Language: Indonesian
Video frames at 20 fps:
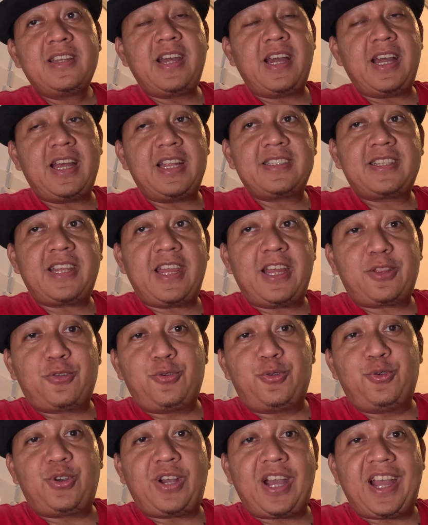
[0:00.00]
dan saya
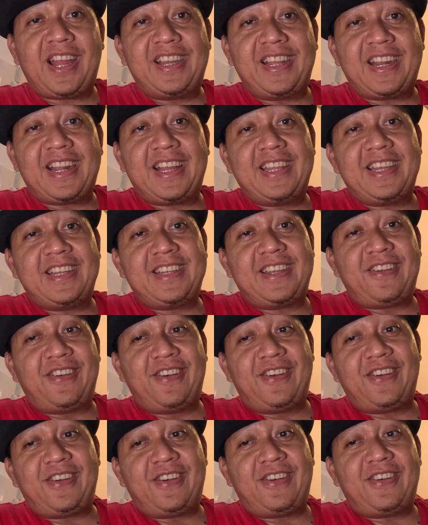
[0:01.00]
tunggu ke iya, di
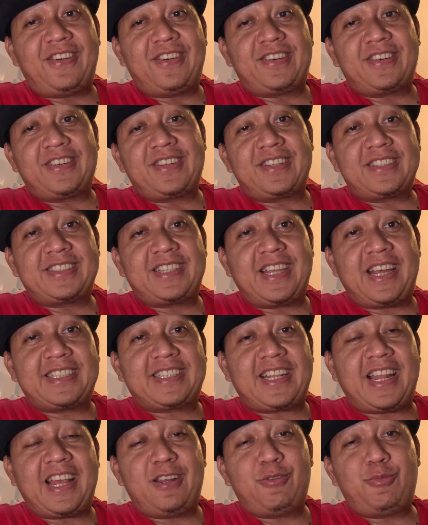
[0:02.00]
Hongkong
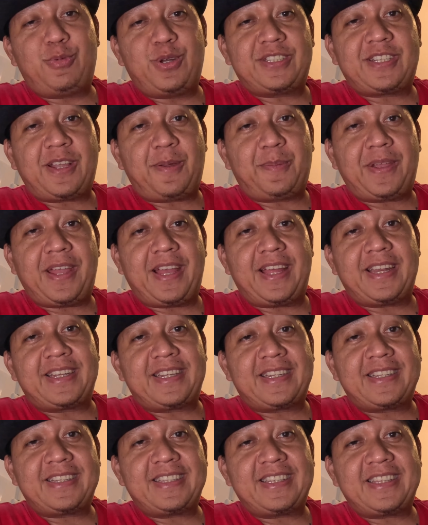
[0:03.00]
sehat selalu buat sampean iya.
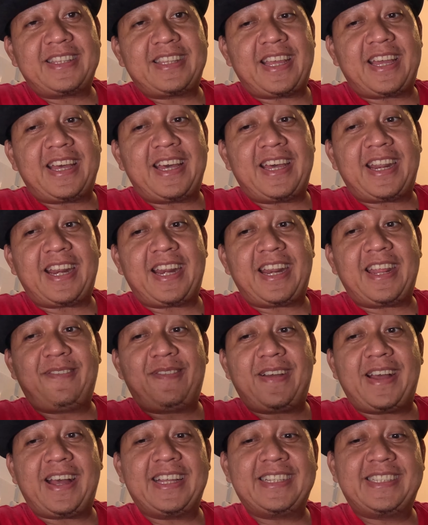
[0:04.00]

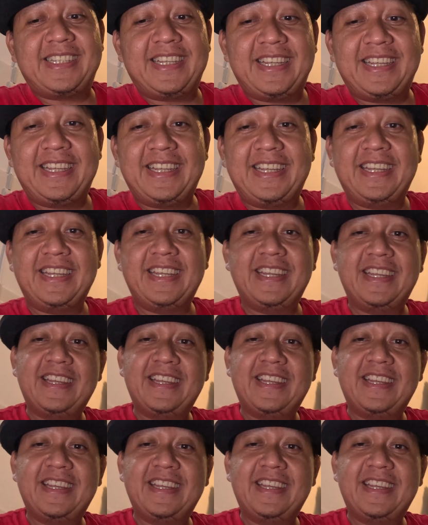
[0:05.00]
terima kasih